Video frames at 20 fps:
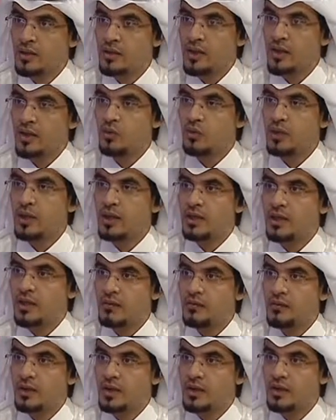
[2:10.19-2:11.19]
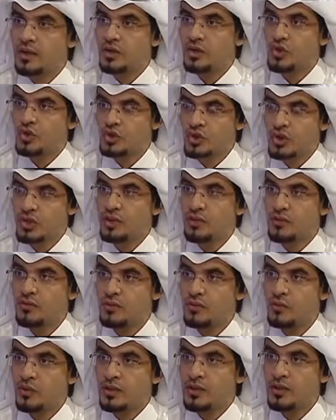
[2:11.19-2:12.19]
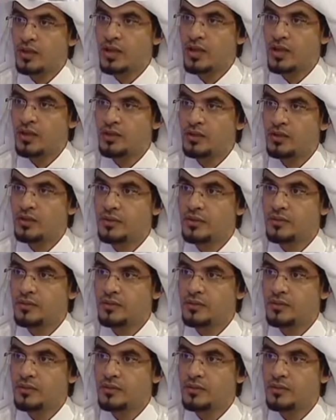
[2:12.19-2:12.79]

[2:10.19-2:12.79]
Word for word: هؤلاء الأبناء جيد في الوقت الحالي؟